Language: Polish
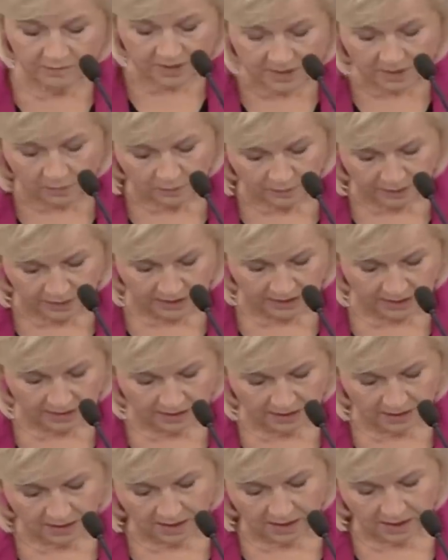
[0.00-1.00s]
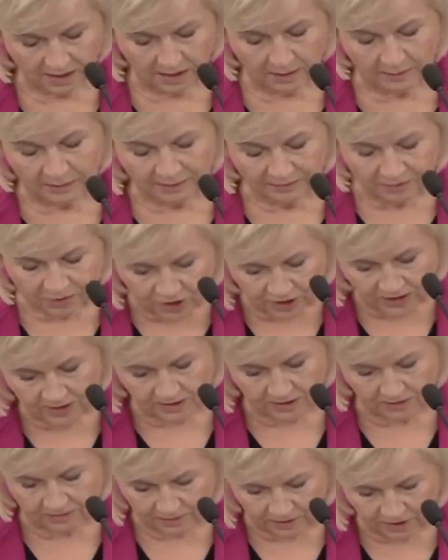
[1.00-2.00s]
wystąpienia. Chyba
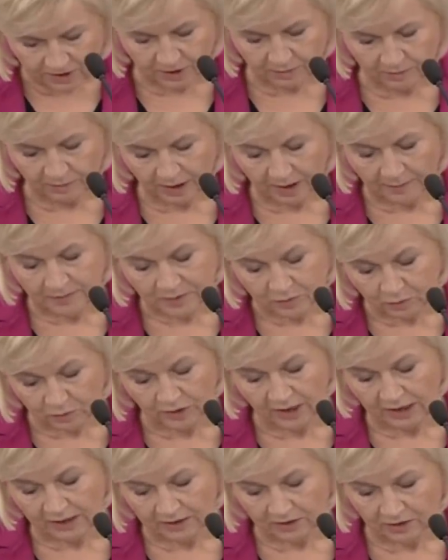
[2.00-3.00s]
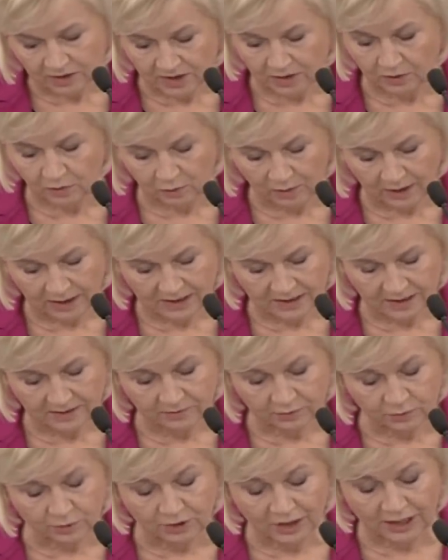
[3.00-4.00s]
wszyscy widzimy absurdalność sytuacji,
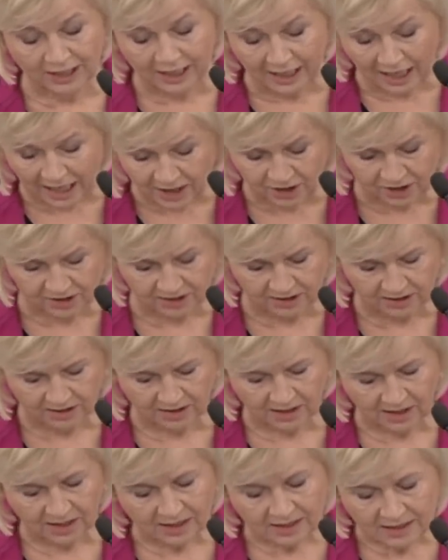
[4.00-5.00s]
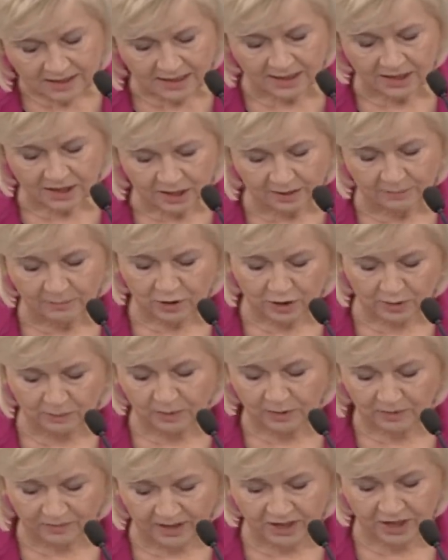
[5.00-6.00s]
w której każdy sędzia może
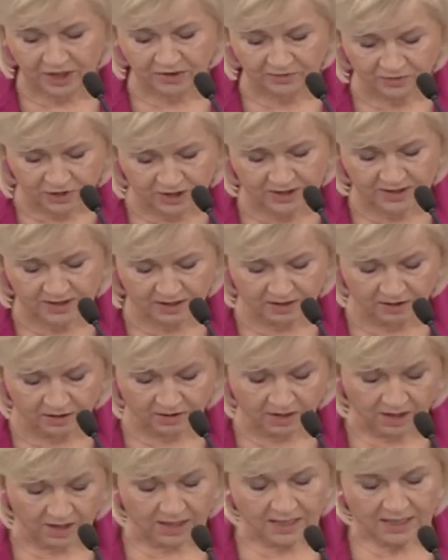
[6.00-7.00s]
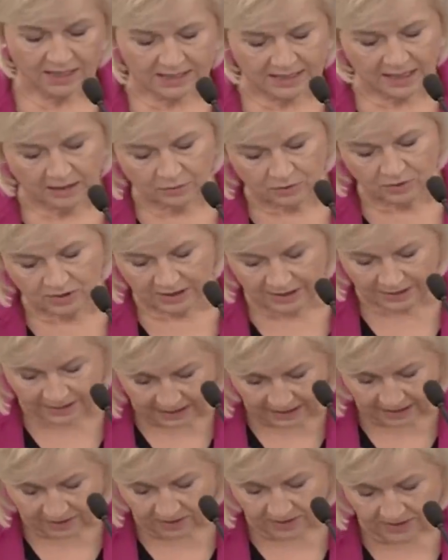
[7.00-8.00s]
podważać wszystko. Status
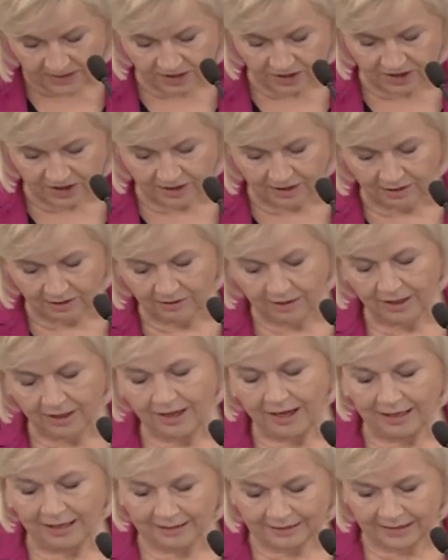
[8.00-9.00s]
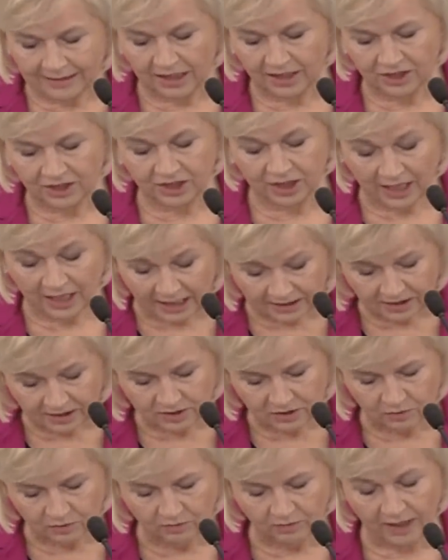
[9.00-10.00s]
innego sędziego, ale także
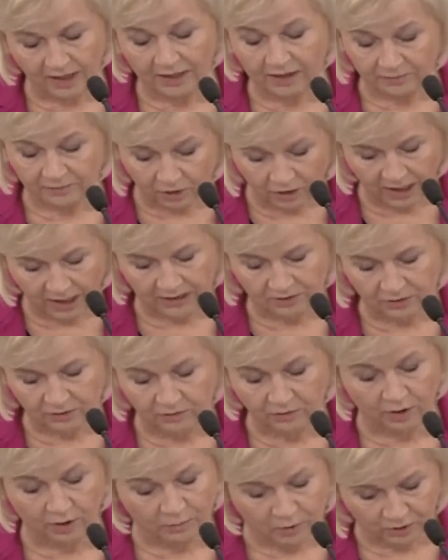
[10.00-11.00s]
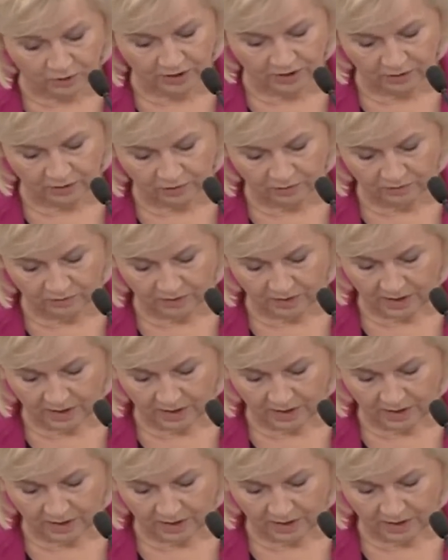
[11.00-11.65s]
radców, adwokatów, komorników.